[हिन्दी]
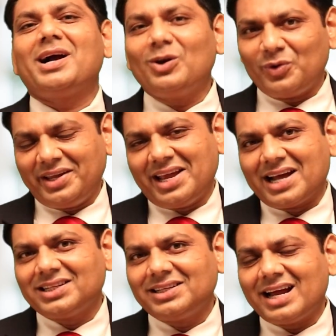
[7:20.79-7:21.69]
पागल होने की
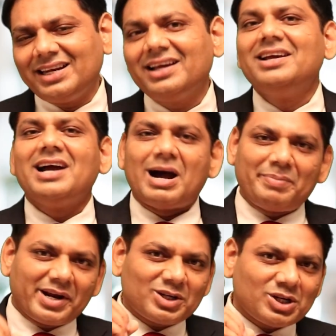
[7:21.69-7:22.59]
आदत डालिए
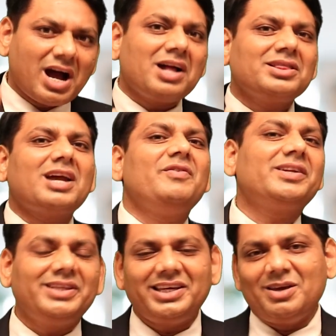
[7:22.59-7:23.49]
आप एक शानदार
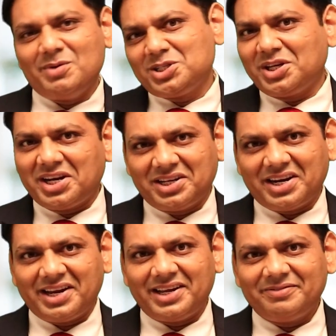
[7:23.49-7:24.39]
व्यक्ति की इमेज क्रिएट
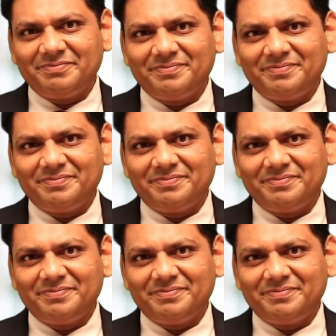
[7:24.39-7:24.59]
करेंगे